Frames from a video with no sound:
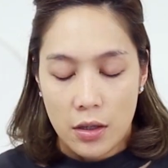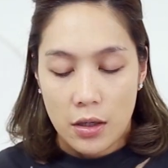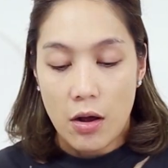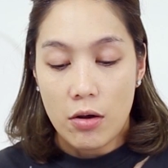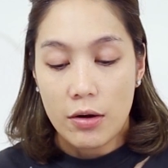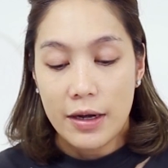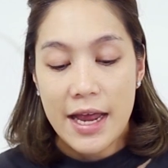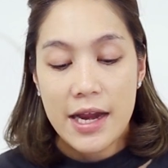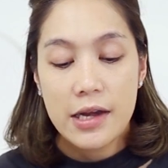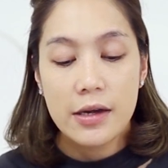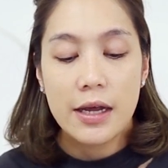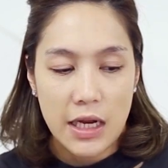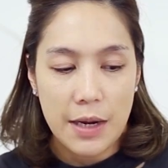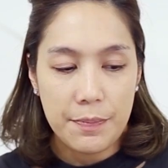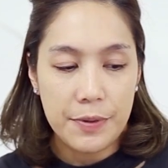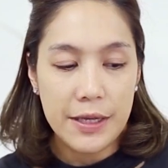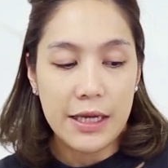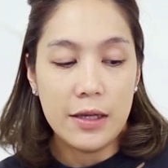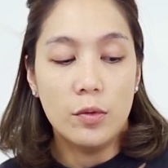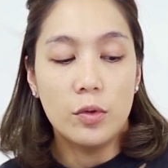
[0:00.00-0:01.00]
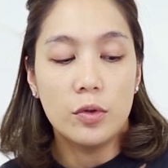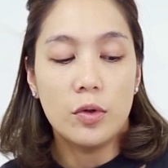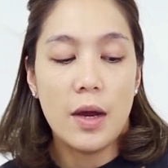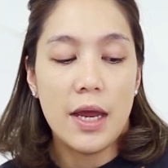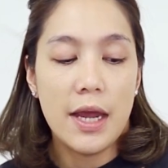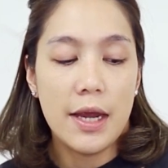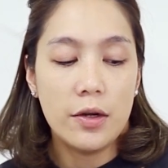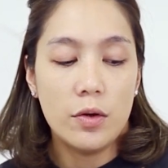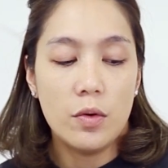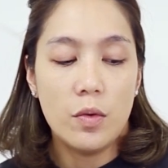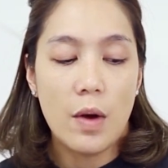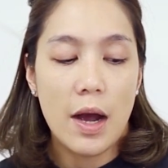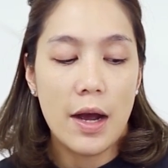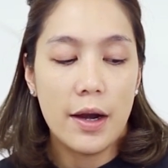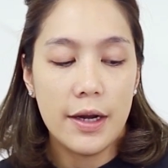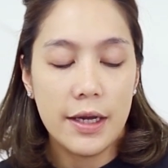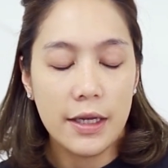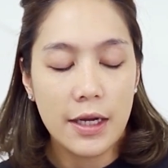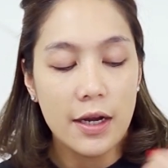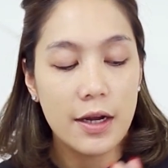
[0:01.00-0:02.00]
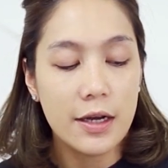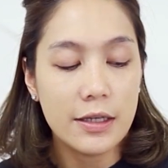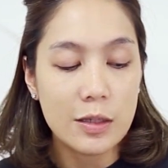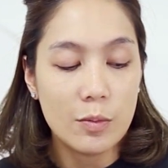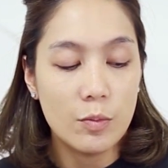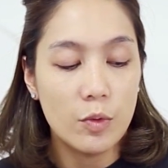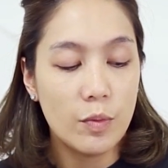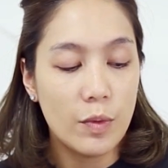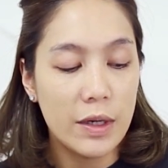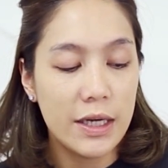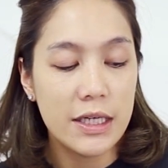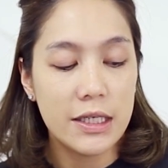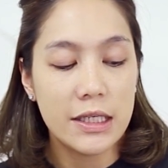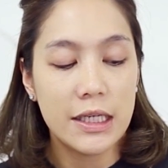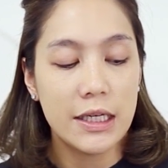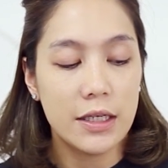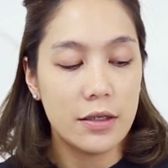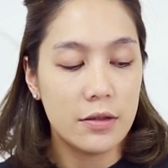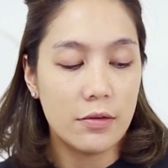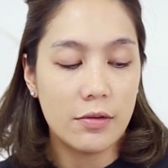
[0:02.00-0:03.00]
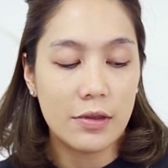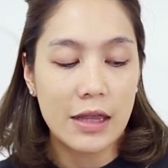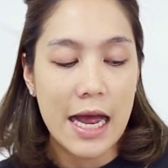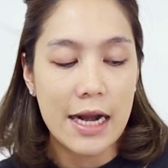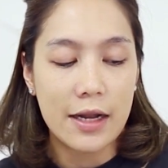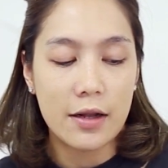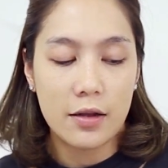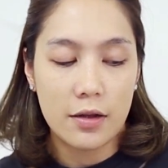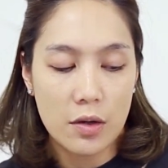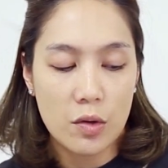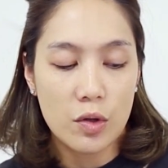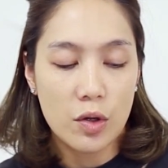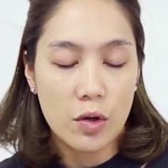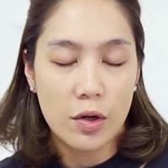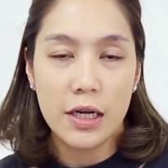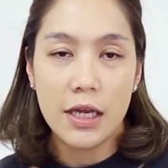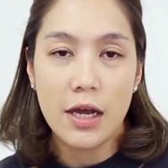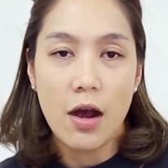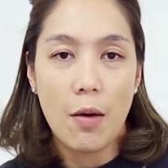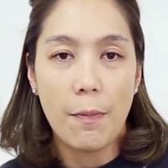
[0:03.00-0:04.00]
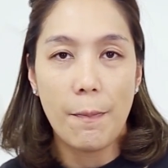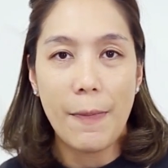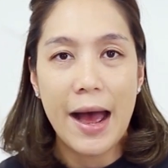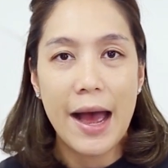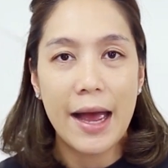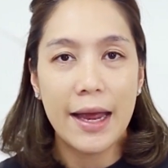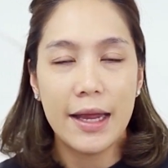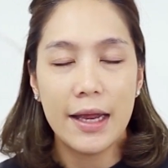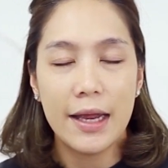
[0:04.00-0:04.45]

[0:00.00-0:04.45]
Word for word: ลองเล่นกับผิวตัวเองดูว่าเอ้ยถ้าเกิดสมมติวันนี้ฉันตัดคุณคนนี้ออกไป